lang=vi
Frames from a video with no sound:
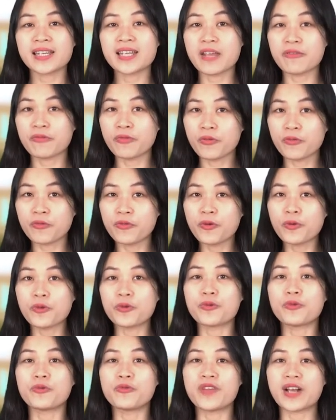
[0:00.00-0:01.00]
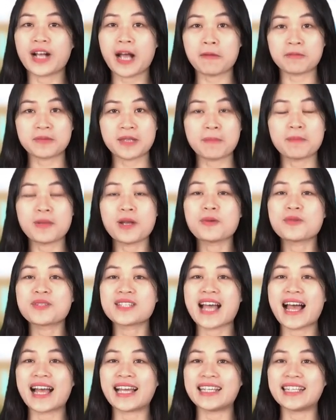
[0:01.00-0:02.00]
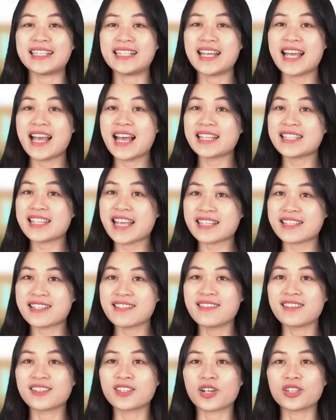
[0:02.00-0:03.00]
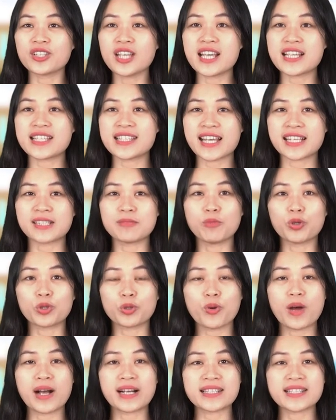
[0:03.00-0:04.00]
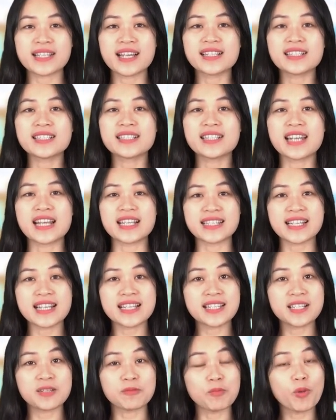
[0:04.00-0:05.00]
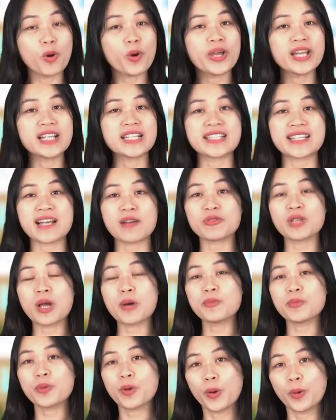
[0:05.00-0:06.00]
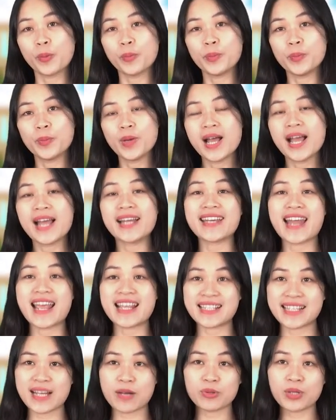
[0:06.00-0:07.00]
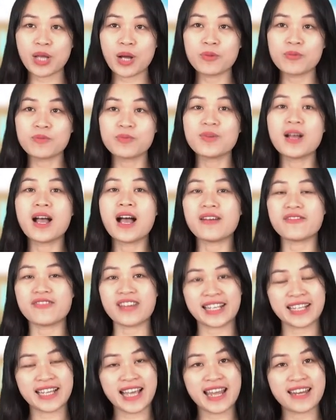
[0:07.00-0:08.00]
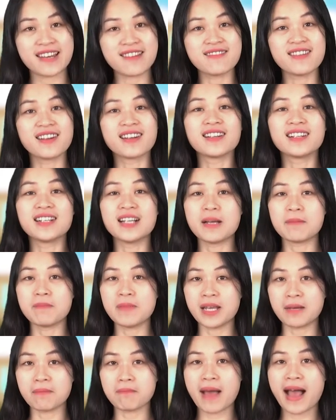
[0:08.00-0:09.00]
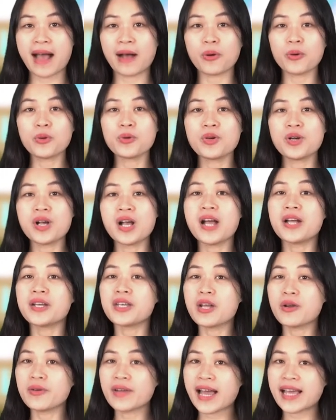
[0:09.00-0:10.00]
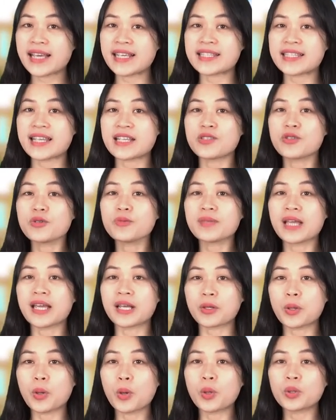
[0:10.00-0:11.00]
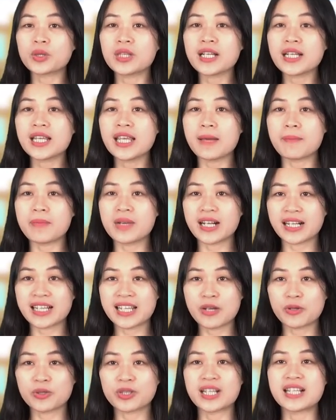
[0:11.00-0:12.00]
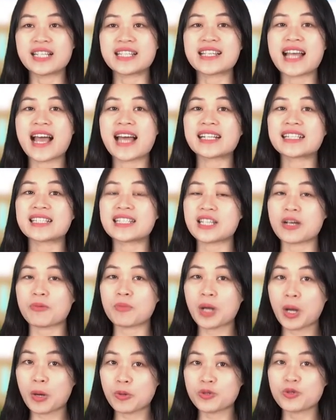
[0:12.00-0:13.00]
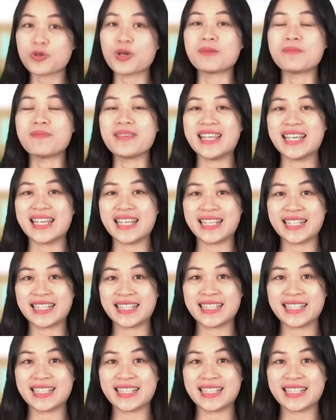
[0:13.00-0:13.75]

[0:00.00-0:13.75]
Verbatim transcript: Để phục vụ việc học tập lâu dài, nhà trường có thể dành một khoảng sân để xây dựng mô hình giao thông gồm đèn giao thông, vạch kẻ đường, biển báo. Điều này sẽ giúp thầy cô tiết kiệm được nhiều thời gian trong khâu chuẩn bị.